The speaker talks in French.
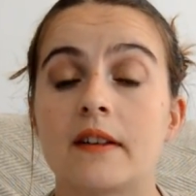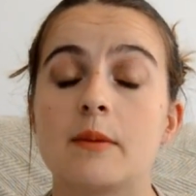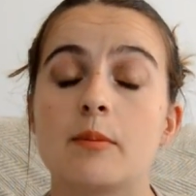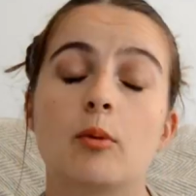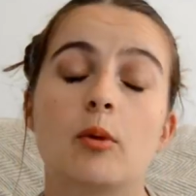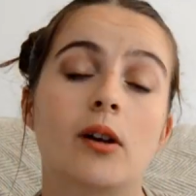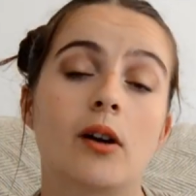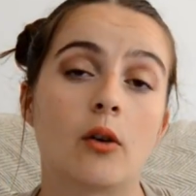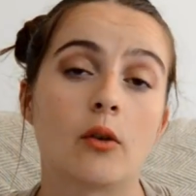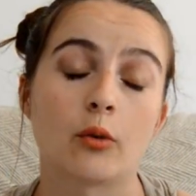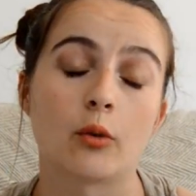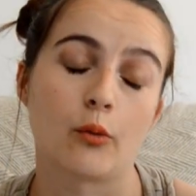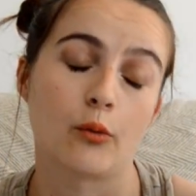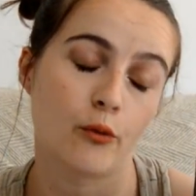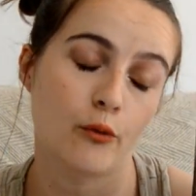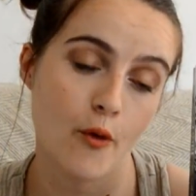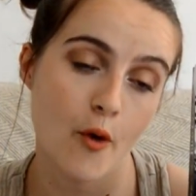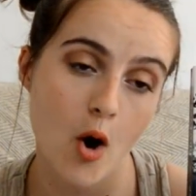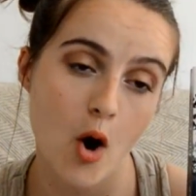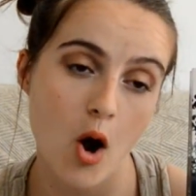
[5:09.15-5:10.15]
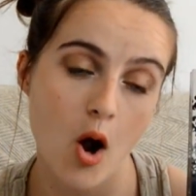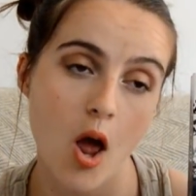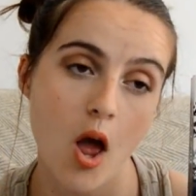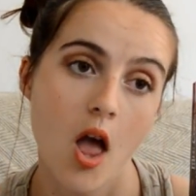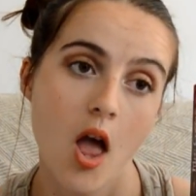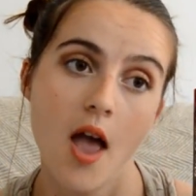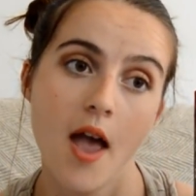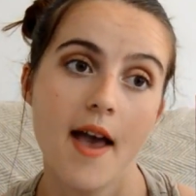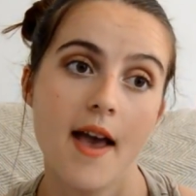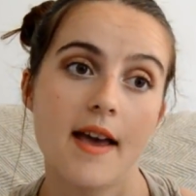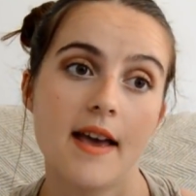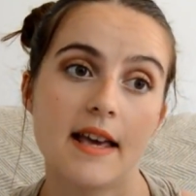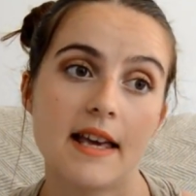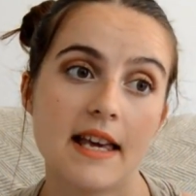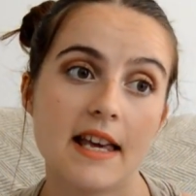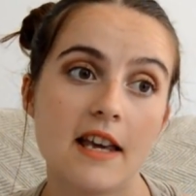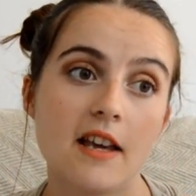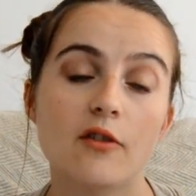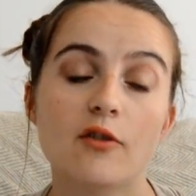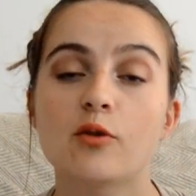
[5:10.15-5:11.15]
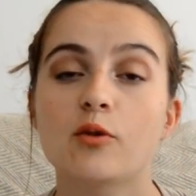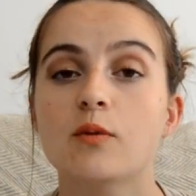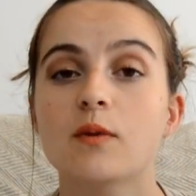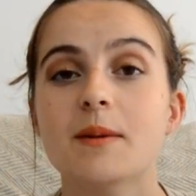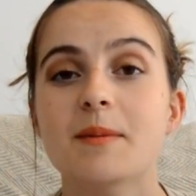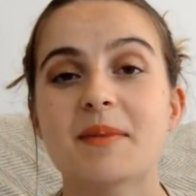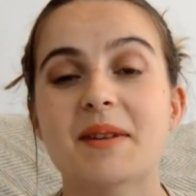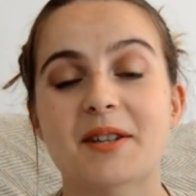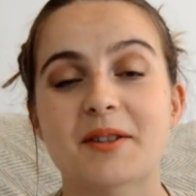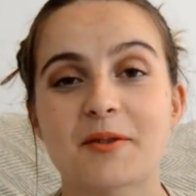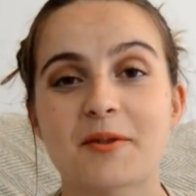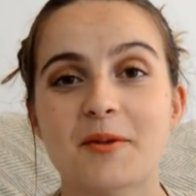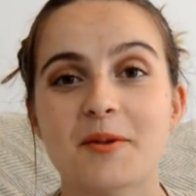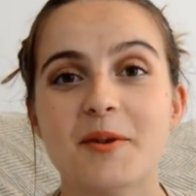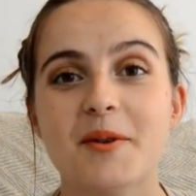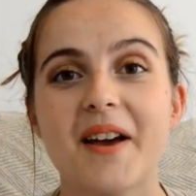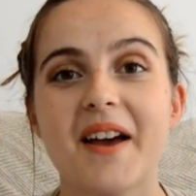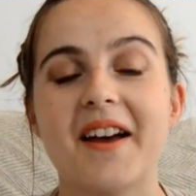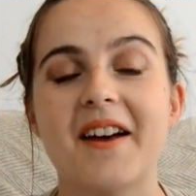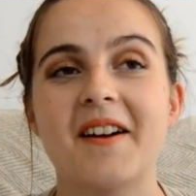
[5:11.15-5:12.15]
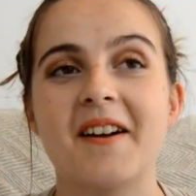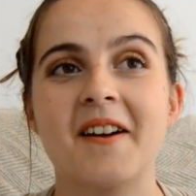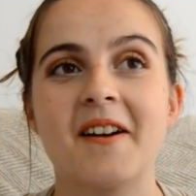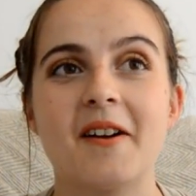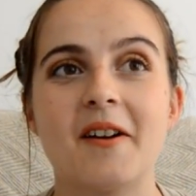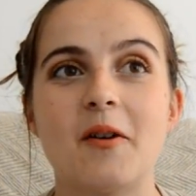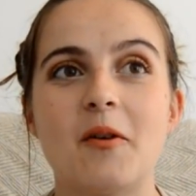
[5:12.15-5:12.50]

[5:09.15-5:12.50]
qui peut les rendre folles. Et ensuite, bien sûr, euh,